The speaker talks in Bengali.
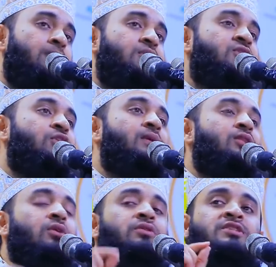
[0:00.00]
বিষ্ণুবী
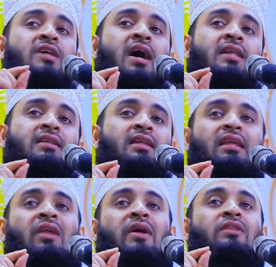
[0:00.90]
তখন যে আয়াতটা
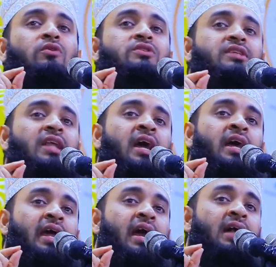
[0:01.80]
তেলাওয়াত
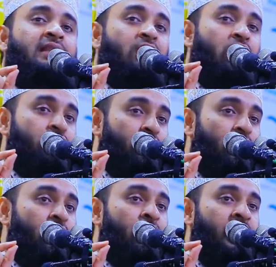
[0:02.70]
করছিলেন এই আয়াতের অর্থ
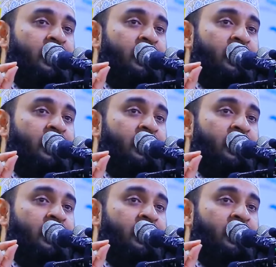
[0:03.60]
হলো